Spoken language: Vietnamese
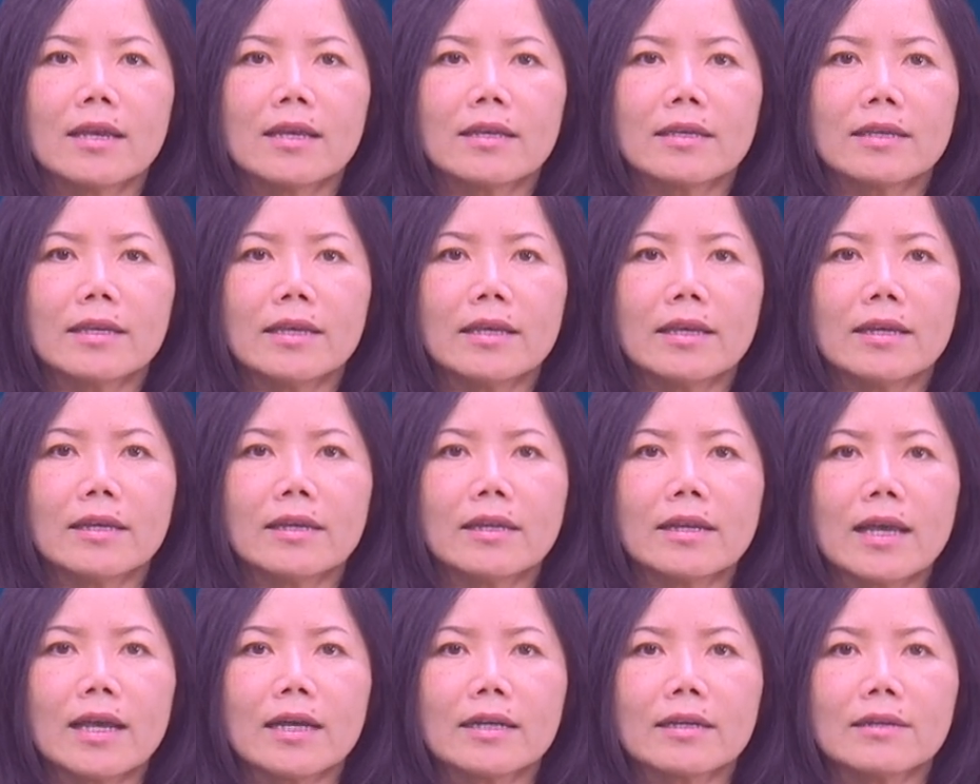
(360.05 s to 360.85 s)
Nghĩa
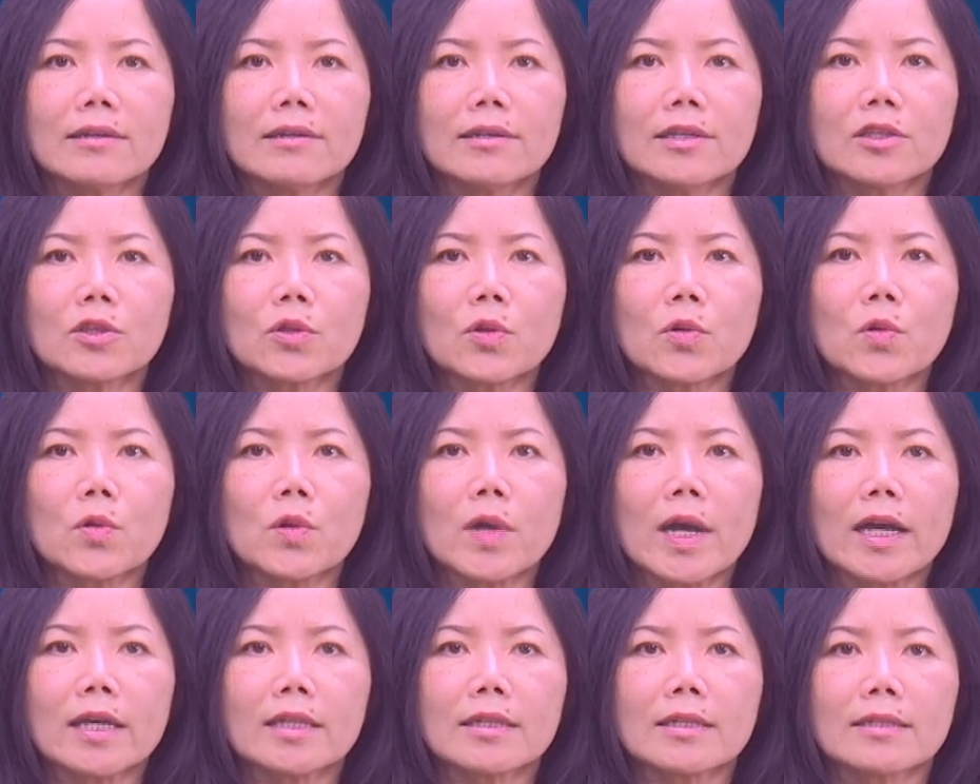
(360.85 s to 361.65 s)
là người tu
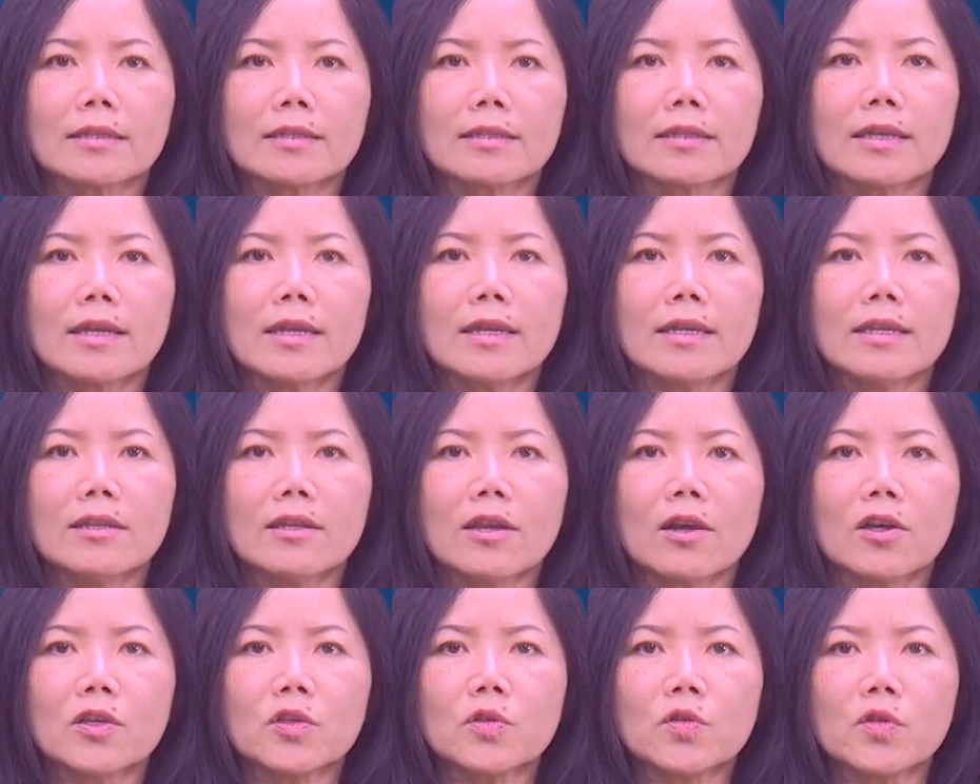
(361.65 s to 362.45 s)
hành khi
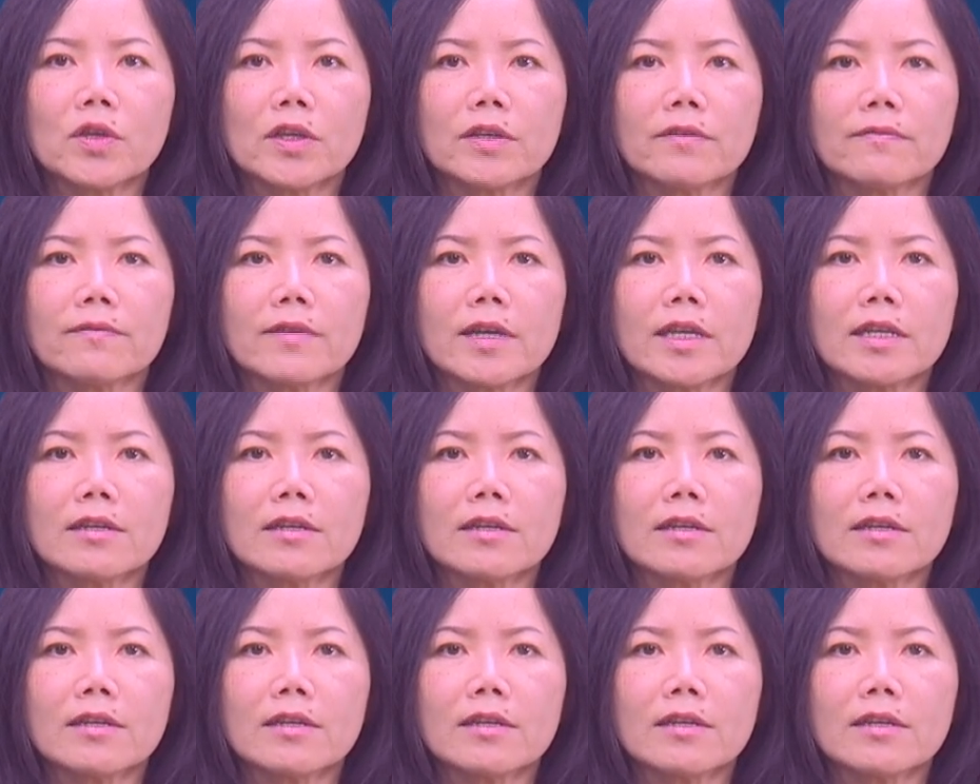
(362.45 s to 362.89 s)
nói chuyện với